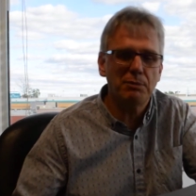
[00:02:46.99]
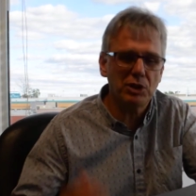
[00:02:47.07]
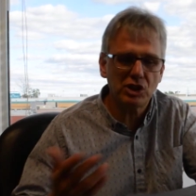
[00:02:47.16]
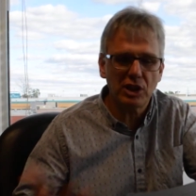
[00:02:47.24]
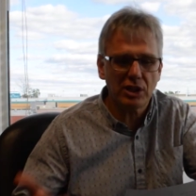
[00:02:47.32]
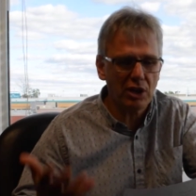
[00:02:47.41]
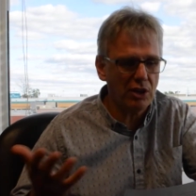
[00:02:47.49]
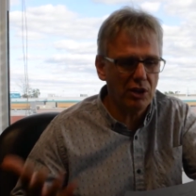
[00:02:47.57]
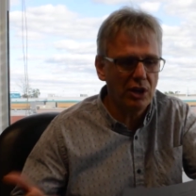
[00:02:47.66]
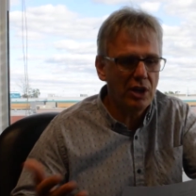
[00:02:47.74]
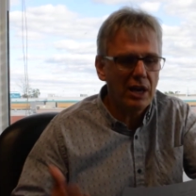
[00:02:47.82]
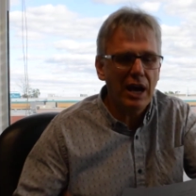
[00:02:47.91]
Mais je sais que
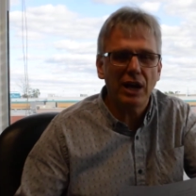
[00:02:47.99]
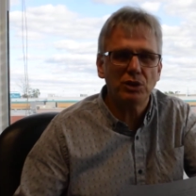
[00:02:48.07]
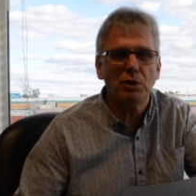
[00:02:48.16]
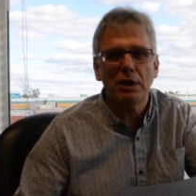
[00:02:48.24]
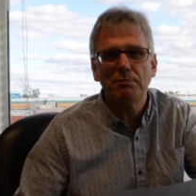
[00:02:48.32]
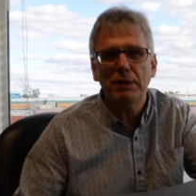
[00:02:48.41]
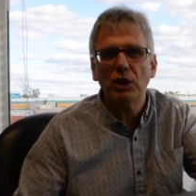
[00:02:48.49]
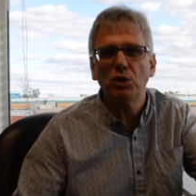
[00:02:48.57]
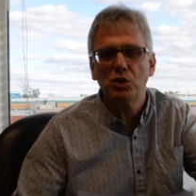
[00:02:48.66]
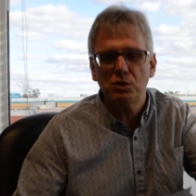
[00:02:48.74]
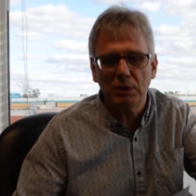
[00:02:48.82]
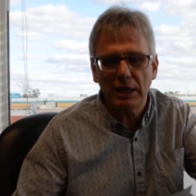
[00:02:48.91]
euh, Antoine,
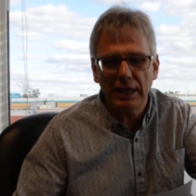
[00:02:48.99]
malheureusement,